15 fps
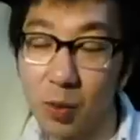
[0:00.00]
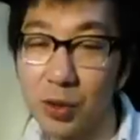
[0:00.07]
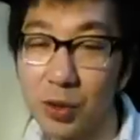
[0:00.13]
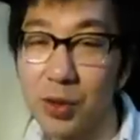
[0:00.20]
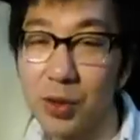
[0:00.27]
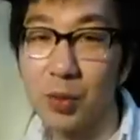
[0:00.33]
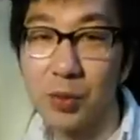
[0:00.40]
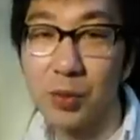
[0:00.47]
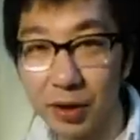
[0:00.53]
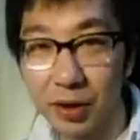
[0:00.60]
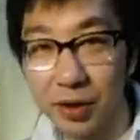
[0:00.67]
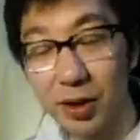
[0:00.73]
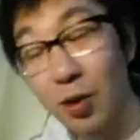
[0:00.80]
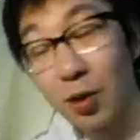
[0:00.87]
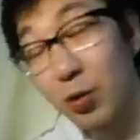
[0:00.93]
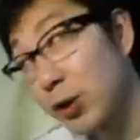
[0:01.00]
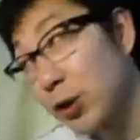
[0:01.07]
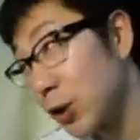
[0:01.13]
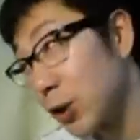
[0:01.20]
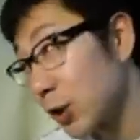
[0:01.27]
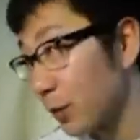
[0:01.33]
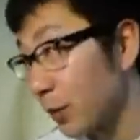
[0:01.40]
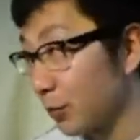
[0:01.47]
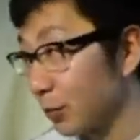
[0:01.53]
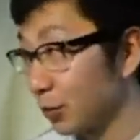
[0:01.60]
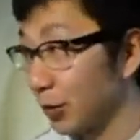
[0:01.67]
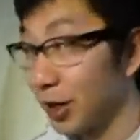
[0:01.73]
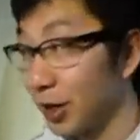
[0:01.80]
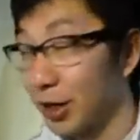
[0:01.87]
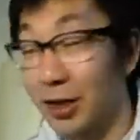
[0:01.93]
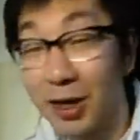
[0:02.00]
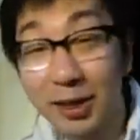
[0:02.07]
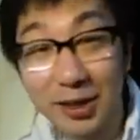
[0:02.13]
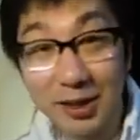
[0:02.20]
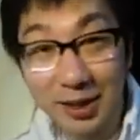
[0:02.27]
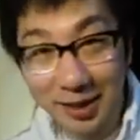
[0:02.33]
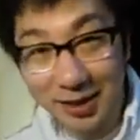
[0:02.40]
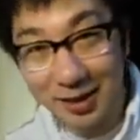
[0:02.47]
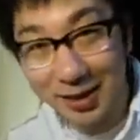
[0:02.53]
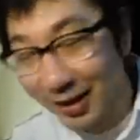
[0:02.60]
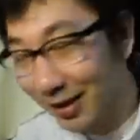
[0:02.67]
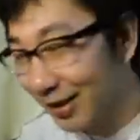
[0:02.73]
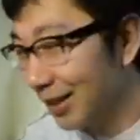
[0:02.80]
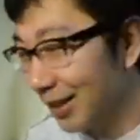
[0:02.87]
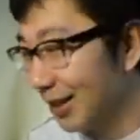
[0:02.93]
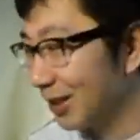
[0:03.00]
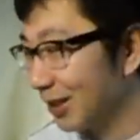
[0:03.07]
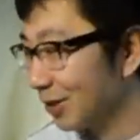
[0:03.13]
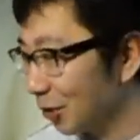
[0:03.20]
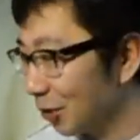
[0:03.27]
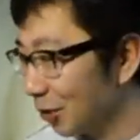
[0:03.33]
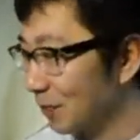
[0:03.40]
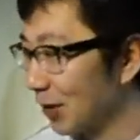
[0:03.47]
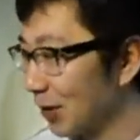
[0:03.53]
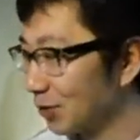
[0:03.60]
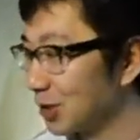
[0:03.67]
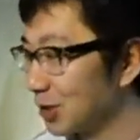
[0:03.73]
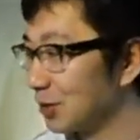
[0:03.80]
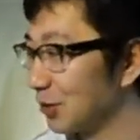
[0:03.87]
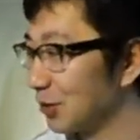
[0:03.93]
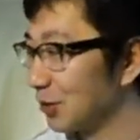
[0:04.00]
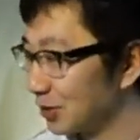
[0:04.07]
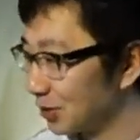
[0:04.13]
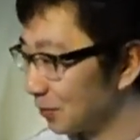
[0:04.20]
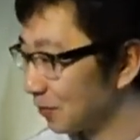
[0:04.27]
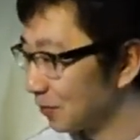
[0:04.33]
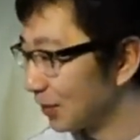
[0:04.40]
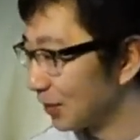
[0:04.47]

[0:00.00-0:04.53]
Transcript: い、コーヒー飲みながら、いや、美味しいですね、バームクーヘンいかがですかっつって。うん、楽しいイベントですよ。